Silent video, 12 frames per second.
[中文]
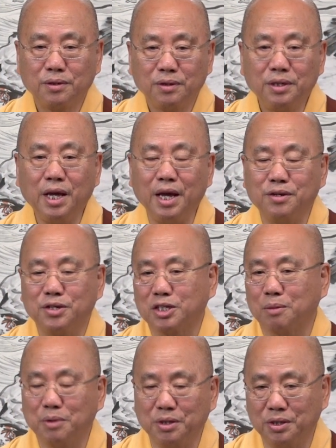念是
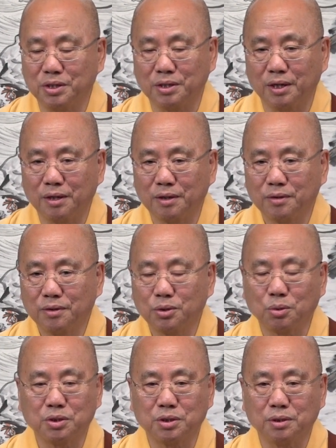什么意思啊？
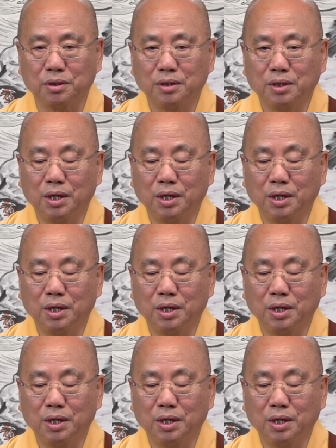就是